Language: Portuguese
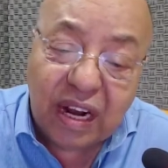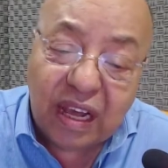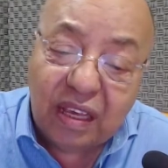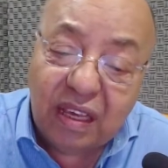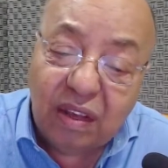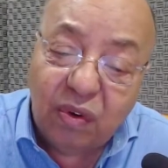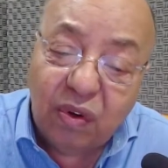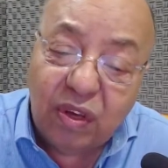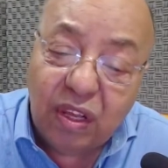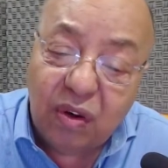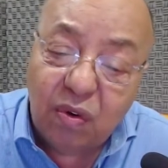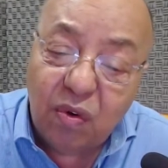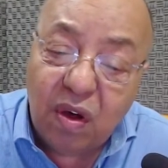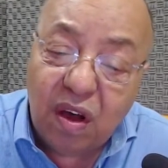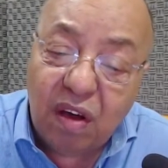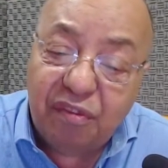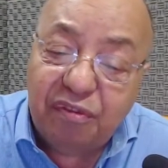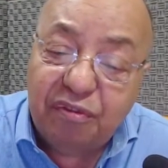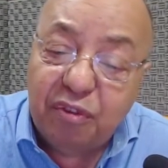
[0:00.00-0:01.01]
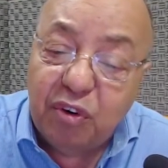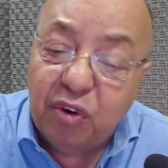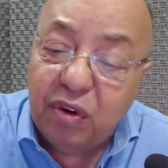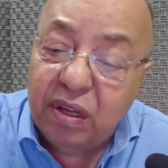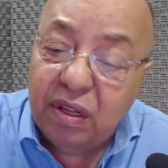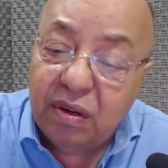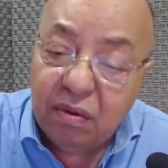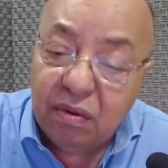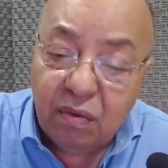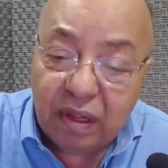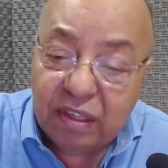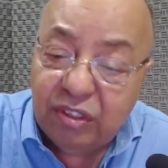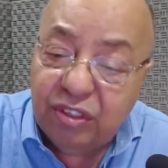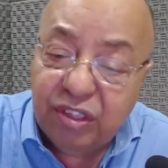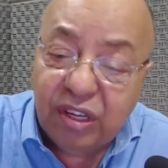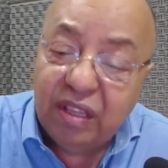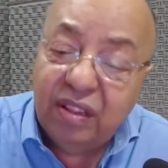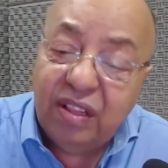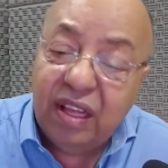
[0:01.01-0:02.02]
ser aquilo que nunca foi, não
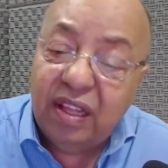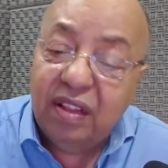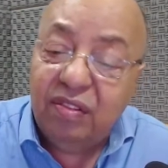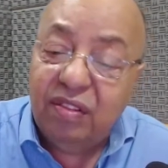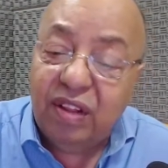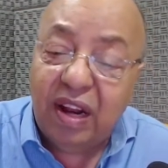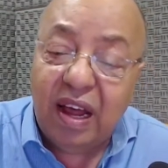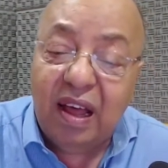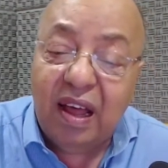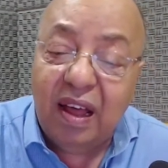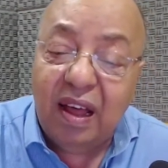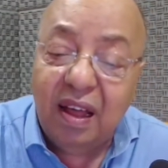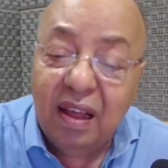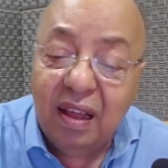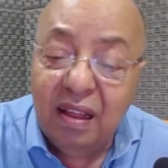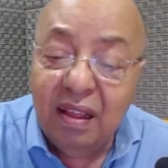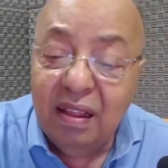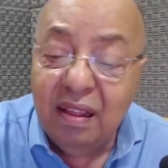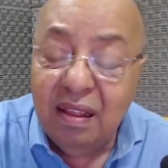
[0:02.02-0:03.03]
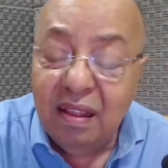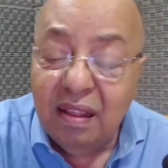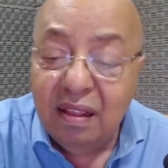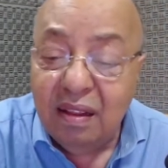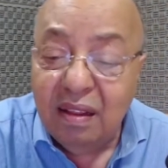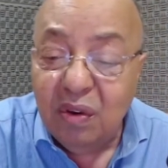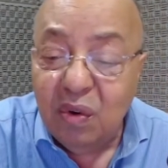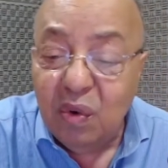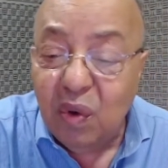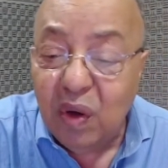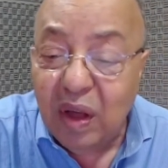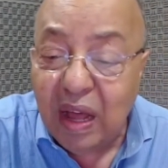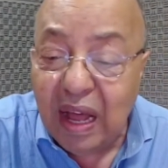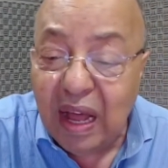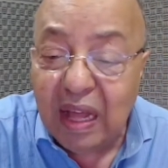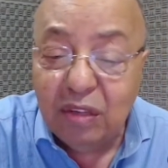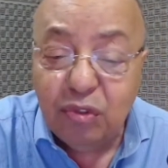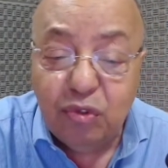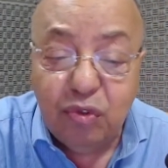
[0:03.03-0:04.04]
adianta entrar no
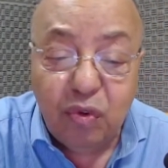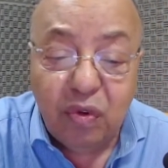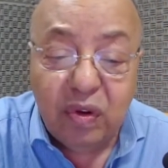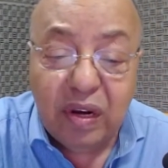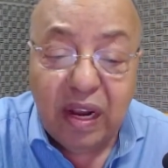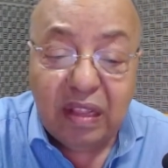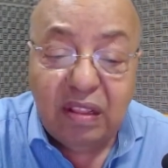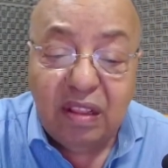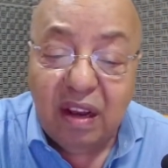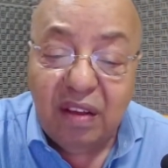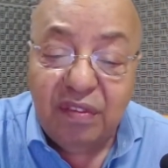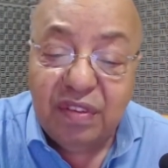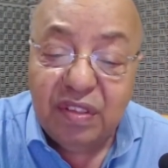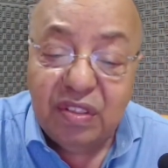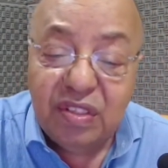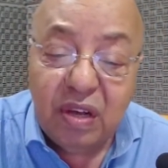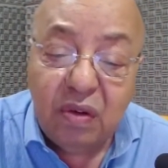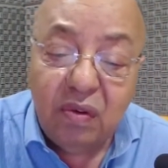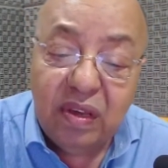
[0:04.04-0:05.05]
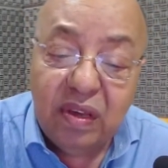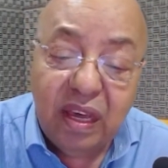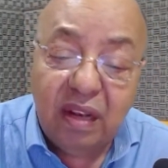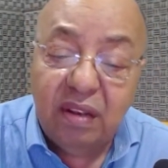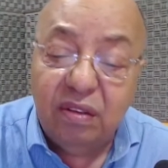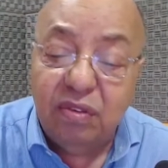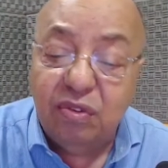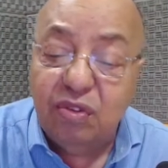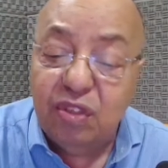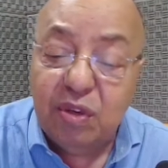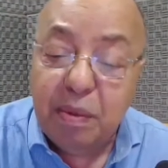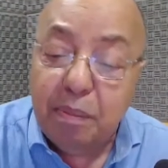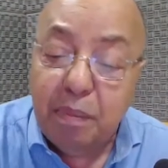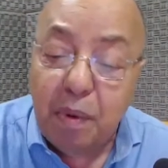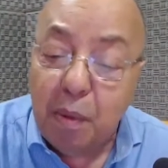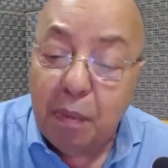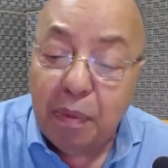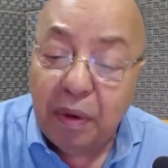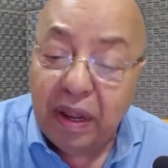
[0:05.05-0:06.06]
rádio ou na televisão querendo se
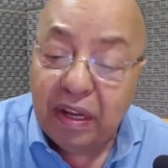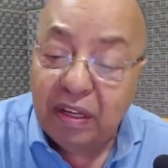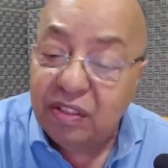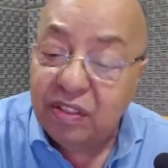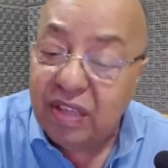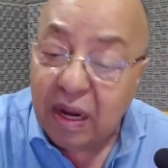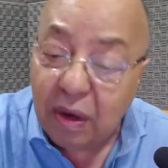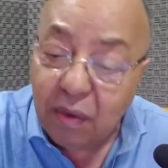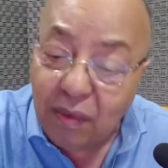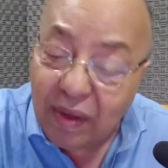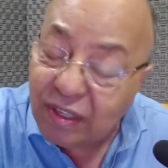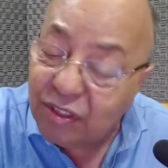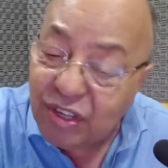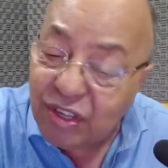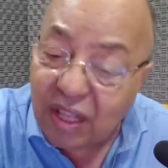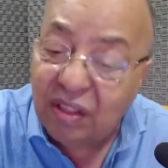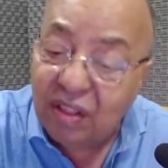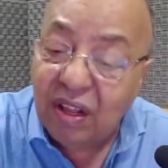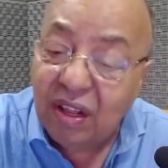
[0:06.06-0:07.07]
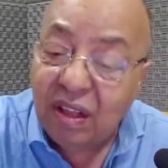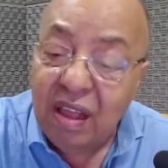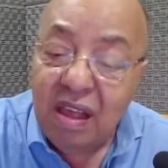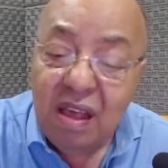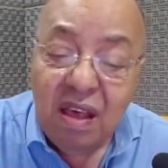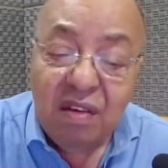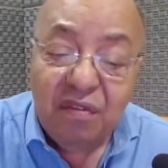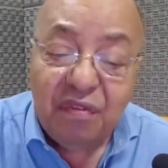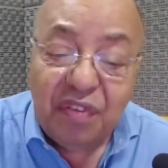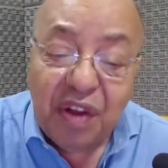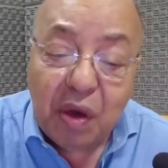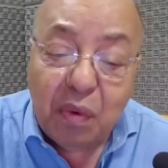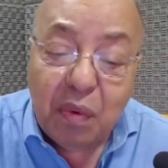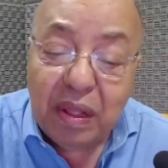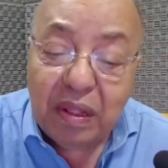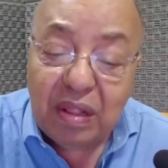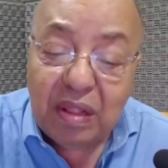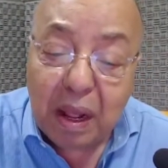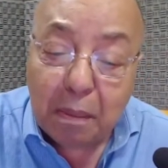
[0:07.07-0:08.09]
popularizar, não adianta
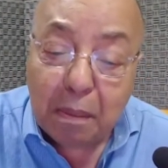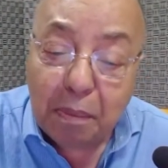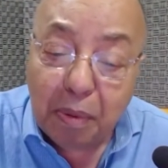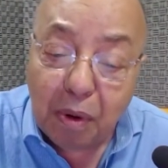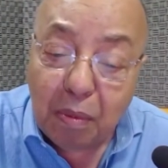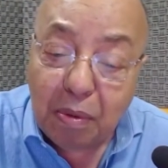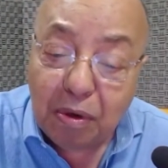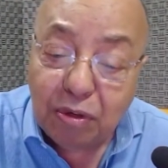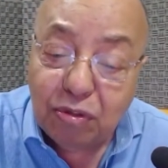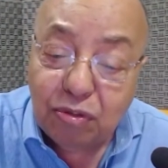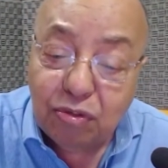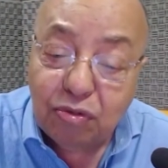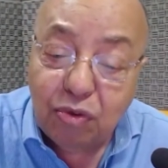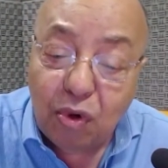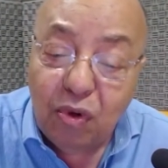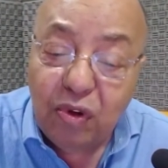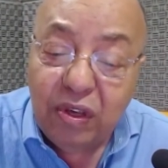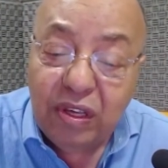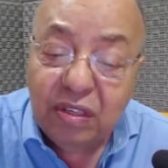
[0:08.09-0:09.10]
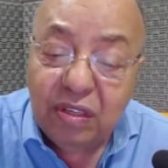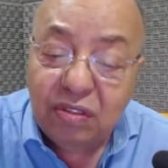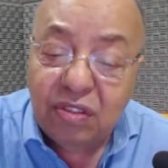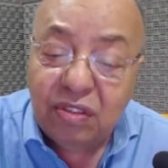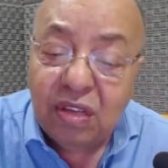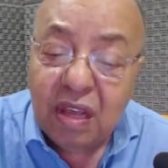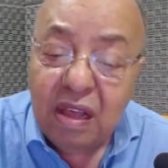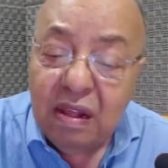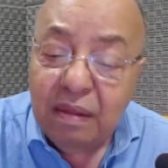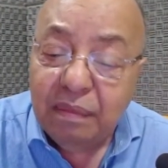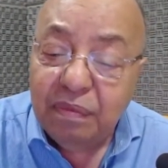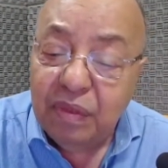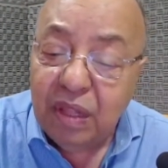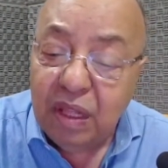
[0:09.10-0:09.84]
frequentar promoções